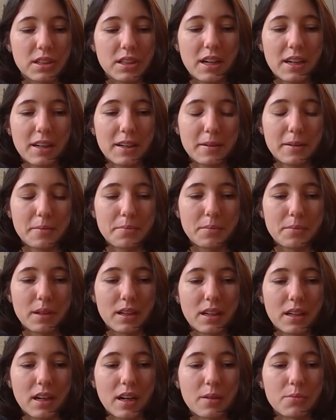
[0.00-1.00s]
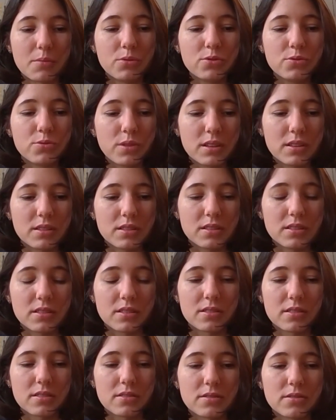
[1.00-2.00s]
à, un besoin
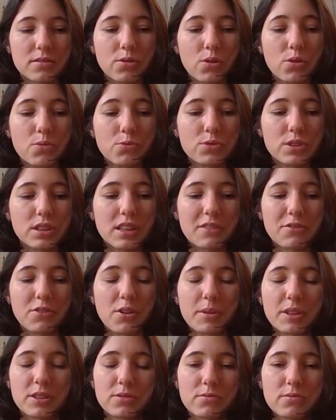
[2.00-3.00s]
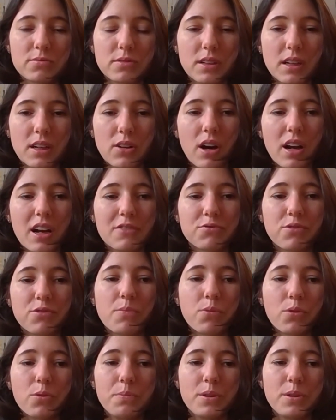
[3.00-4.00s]
euh, de remontée d'informations, alors à la
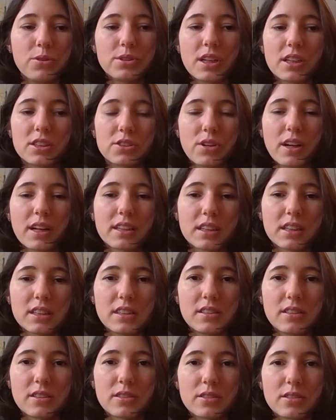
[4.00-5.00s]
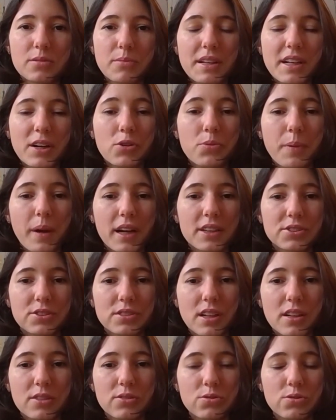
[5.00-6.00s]
fois pour le pilotage de la crise euh, de manière
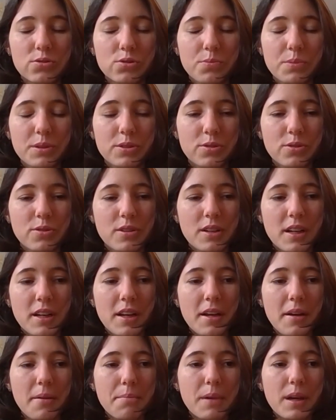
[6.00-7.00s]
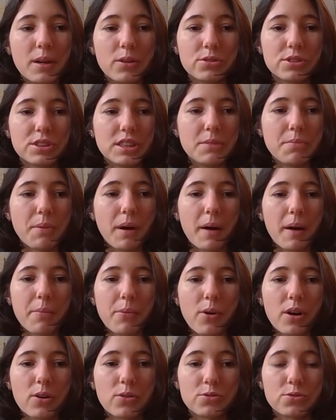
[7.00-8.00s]
opérationnelle dans nos hôpitaux, mais aussi par
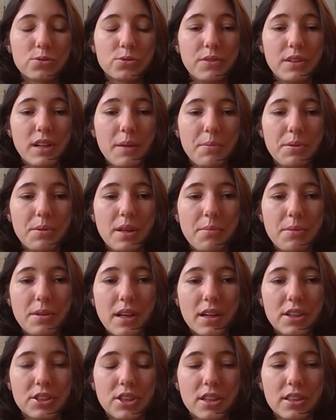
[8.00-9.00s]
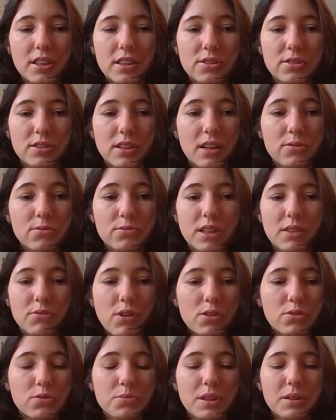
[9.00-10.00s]
rapport au suivi de l'épidémie à l'échelle nationale, donc
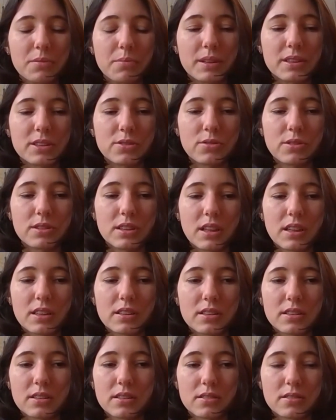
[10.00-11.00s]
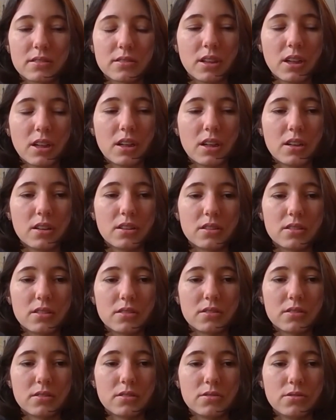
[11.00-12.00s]
savoir combien de patients étaient atteints
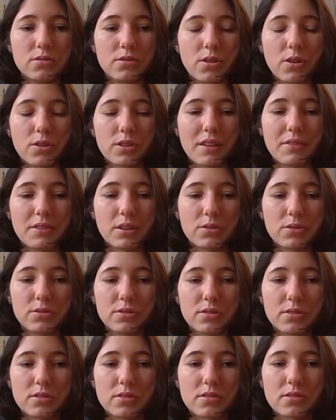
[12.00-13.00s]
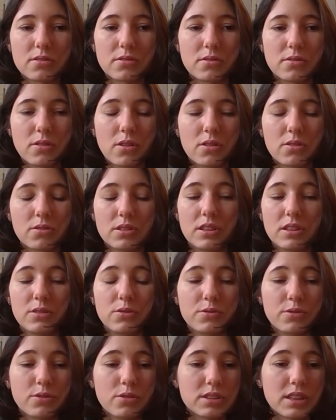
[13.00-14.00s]
euh, du coronavirus euh, en
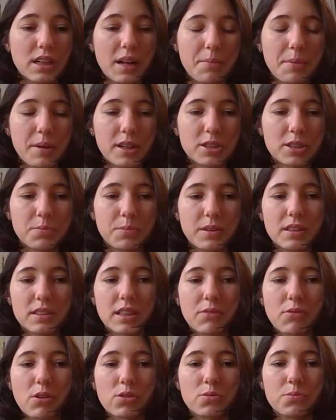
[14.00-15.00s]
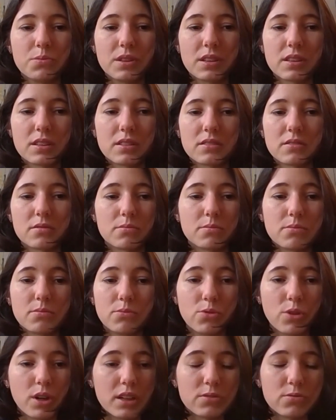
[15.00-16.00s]
Ile-de-France à la PHP, savoir combien
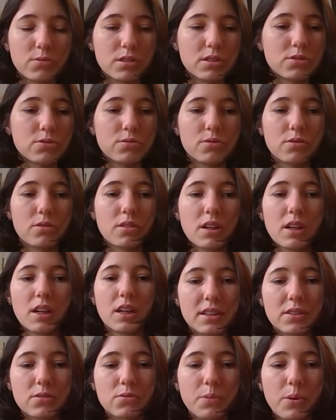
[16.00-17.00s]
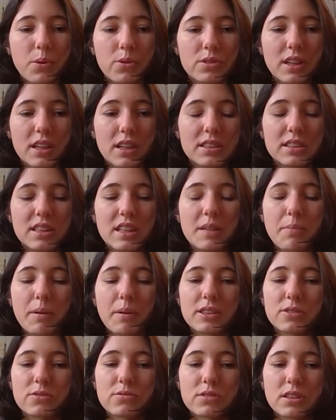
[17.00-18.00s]
mourraient tous les jours, comprendre quels étaient les
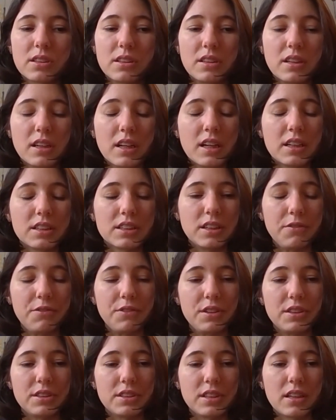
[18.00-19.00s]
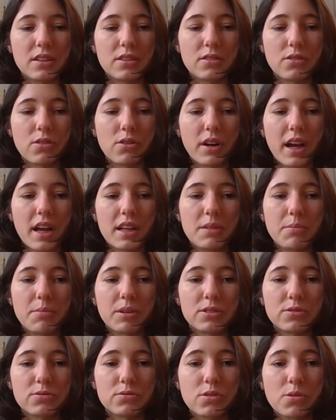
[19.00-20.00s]
patients qui, finissaient euh, en
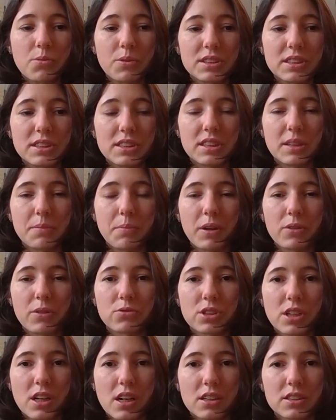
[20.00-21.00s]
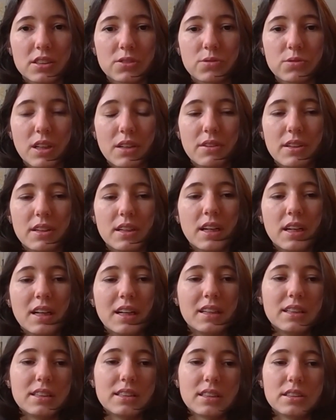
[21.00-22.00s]
réanimation, comment est-ce qu'ils étaient pris en charge, est-ce qu'on avait
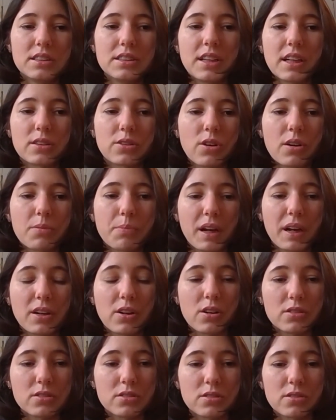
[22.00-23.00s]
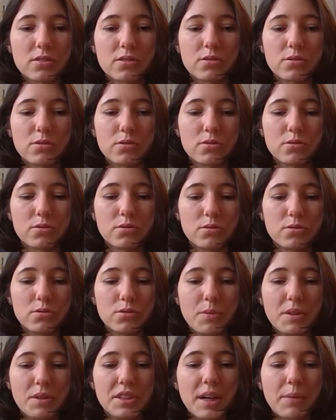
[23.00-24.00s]
des indicateurs précoces
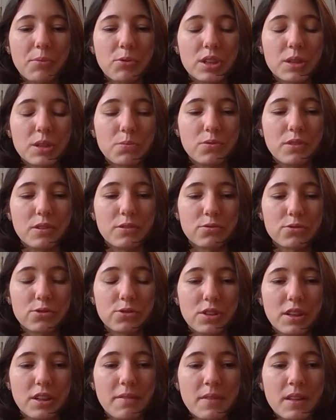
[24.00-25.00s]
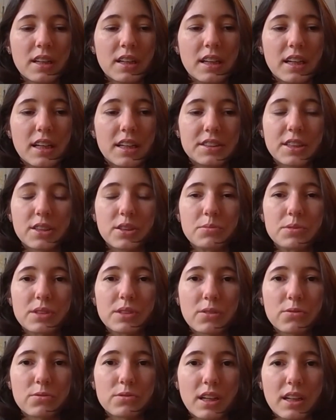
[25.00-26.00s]
de, médicaments qui pouvaient fonctionner. Et c'est comme
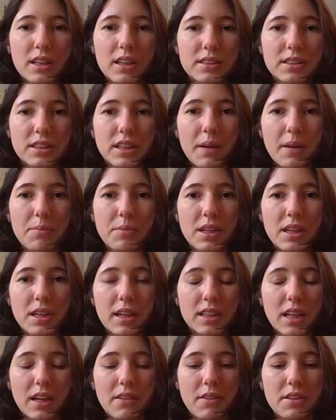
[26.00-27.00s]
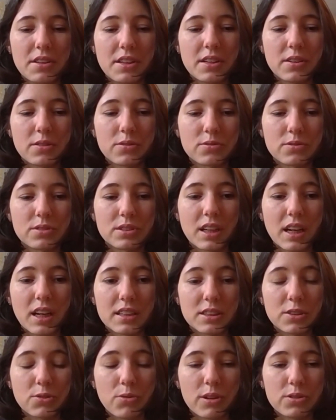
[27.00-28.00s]
ça qu'on a été amené à travailler en
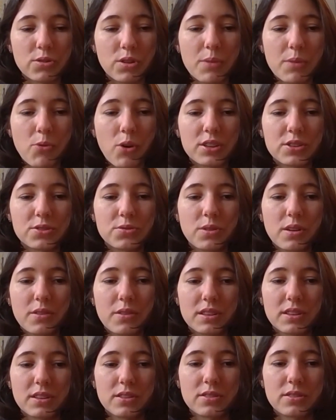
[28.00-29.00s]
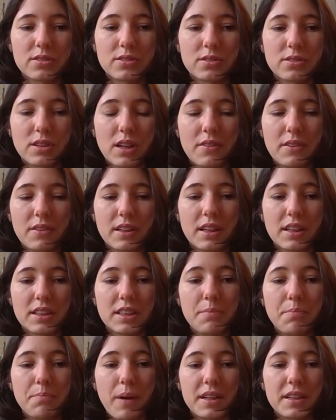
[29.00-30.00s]
très étroite collaboration avec, avec
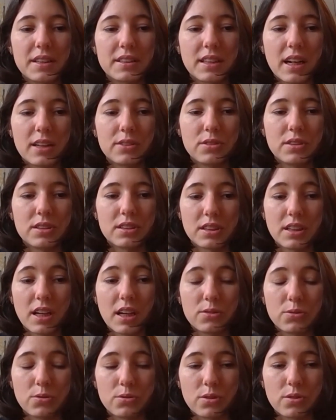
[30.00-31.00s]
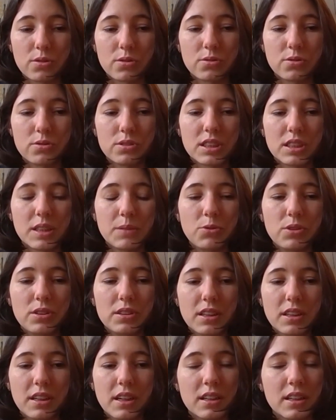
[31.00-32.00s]
l'équipe pariétale de l'INRIA et d'autres équipes de
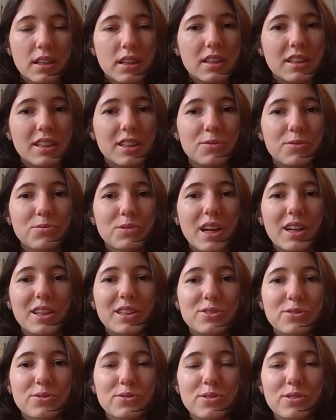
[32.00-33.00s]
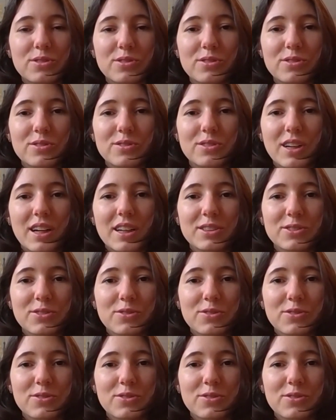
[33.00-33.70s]
l'INRIA, et donc Alexandre, Alexandre